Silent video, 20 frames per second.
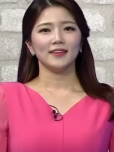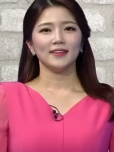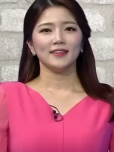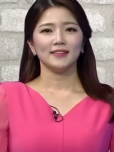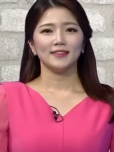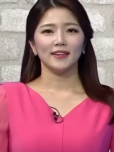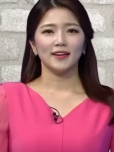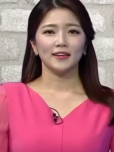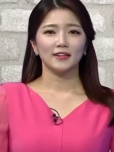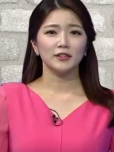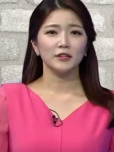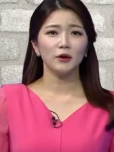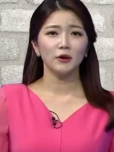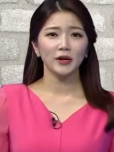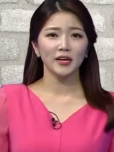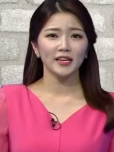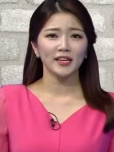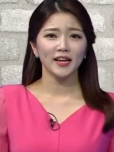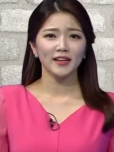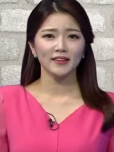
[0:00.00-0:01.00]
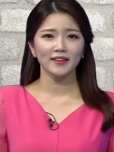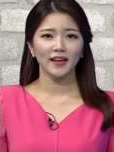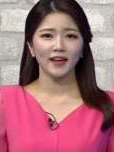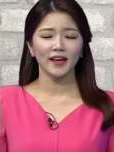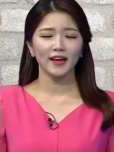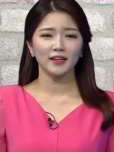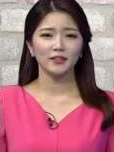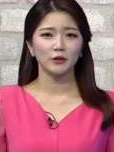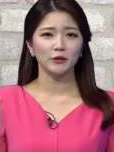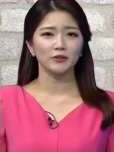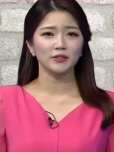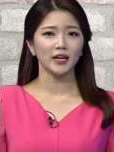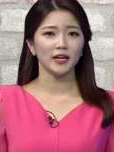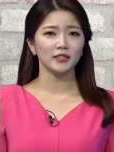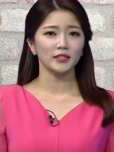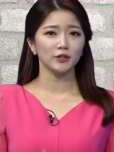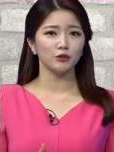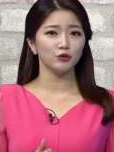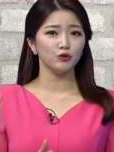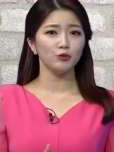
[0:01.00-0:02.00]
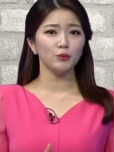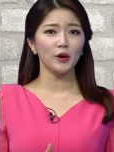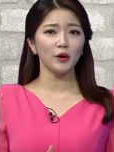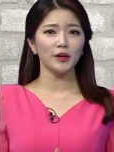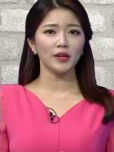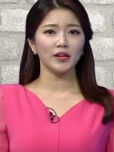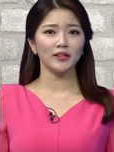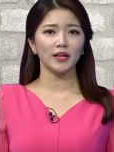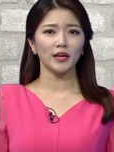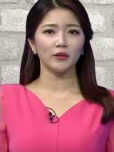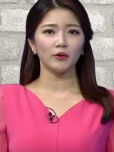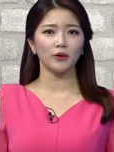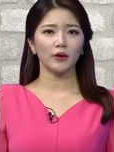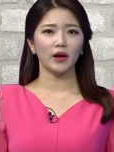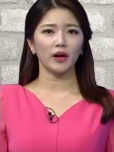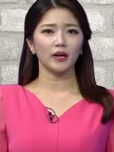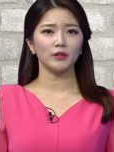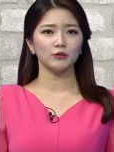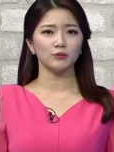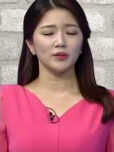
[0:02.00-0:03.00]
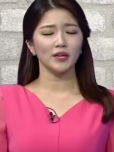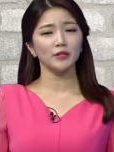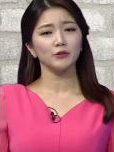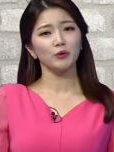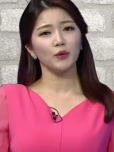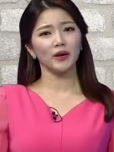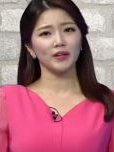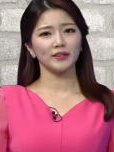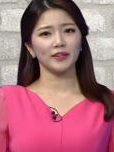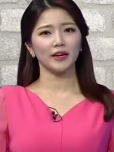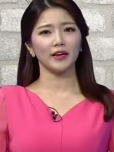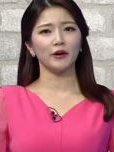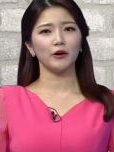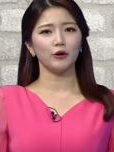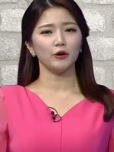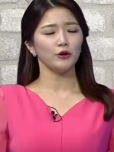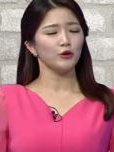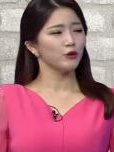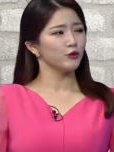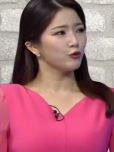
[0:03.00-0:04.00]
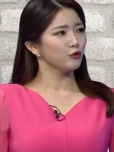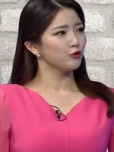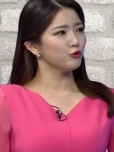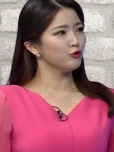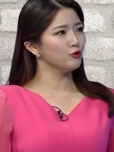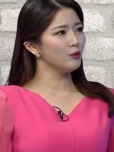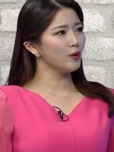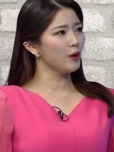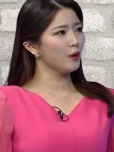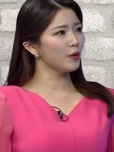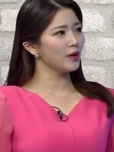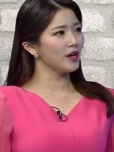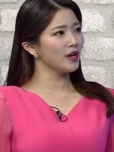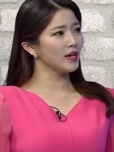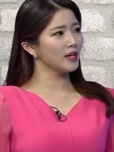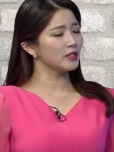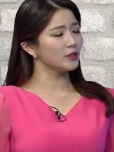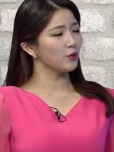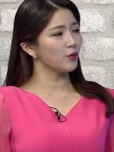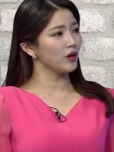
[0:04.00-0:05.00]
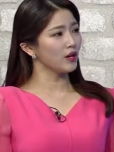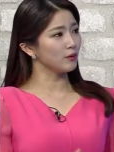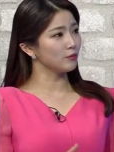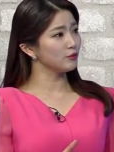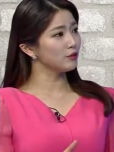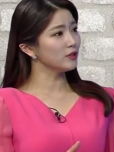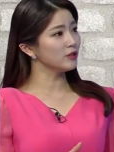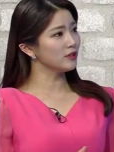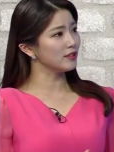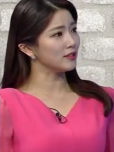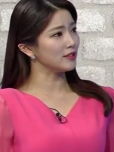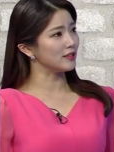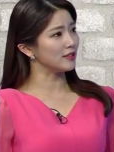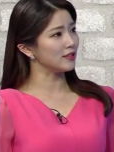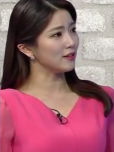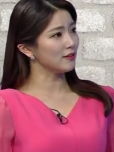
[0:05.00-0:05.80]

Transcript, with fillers: 네, 그렇긴 한데 전 사실 유명이란 단어가 좀 생소한데요. 유명이 정확히 무슨 뜻이죠?